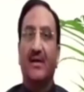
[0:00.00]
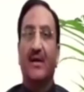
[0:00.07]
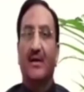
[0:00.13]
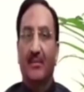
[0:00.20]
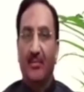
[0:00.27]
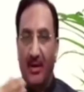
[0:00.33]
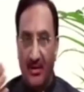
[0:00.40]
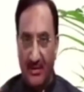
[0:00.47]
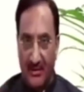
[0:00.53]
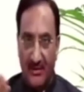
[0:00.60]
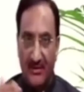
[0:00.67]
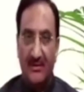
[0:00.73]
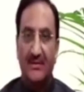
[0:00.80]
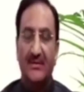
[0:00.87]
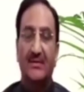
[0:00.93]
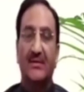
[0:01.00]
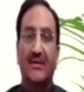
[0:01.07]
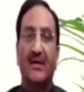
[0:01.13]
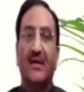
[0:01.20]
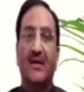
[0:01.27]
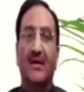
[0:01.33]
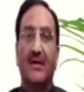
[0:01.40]
கூட்டத்தில் பேசிய அவர்
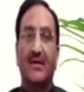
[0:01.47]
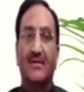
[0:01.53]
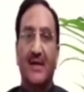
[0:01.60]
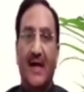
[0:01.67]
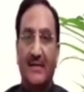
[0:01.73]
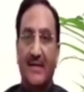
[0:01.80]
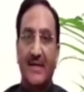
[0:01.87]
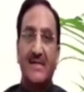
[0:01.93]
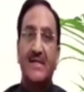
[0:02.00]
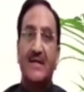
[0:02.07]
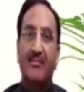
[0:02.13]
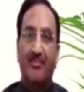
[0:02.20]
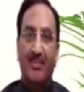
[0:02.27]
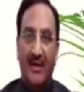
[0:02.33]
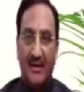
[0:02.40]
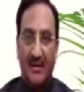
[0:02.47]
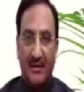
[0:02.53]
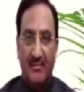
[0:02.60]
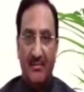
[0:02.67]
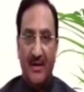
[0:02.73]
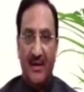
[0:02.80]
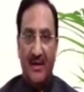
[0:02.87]
மத்திய மனிதவள
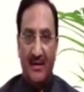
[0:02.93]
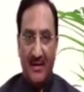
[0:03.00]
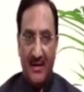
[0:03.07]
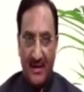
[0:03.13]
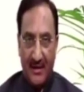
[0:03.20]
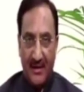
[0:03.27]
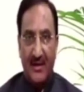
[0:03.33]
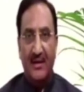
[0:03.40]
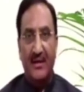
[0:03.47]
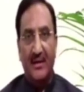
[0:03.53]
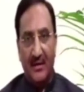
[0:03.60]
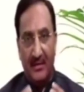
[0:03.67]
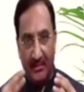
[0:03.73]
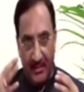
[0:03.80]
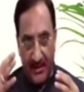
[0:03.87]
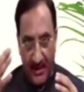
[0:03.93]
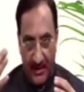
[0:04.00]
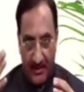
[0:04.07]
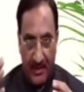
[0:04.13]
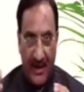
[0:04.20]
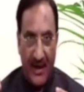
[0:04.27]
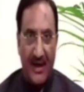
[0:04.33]
மேம்பாட்டுத்துறையுடன் இணைந்து அகில இந்திய
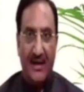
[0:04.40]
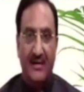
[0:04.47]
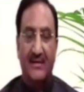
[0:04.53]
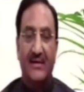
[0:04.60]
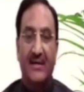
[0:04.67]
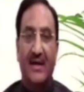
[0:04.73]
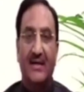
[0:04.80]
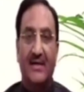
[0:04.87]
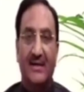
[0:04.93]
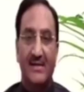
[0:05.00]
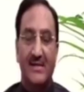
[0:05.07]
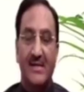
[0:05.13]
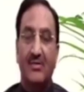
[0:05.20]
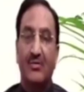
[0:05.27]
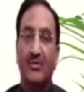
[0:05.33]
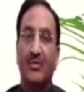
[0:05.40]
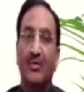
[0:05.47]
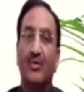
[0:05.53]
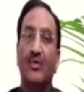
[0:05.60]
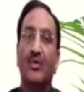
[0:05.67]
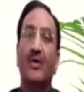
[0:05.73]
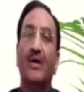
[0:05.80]
தொழில்நுட்ப கவுன்சில் இந்த
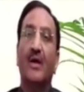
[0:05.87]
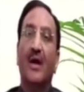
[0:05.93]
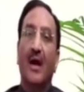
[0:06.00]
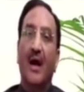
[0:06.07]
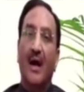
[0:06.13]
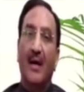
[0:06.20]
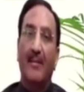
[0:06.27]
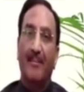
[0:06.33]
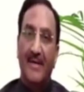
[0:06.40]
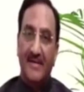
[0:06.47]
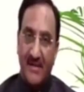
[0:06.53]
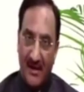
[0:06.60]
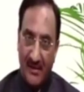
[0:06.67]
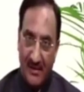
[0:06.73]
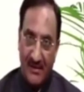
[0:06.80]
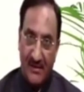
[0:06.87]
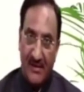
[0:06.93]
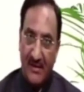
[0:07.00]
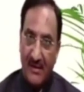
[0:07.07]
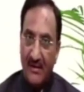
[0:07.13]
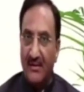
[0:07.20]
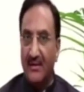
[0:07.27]
கணிப்புரி தொடர் நிகழ்வை
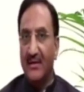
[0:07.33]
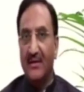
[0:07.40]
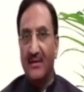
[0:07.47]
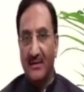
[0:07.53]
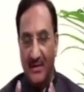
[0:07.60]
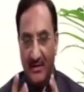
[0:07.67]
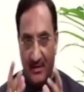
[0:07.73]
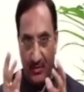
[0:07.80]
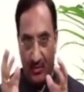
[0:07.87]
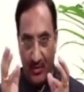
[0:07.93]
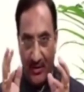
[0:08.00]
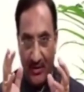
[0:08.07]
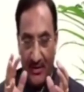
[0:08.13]
நடத்தவிருப்பதாக தெரிவித்தார்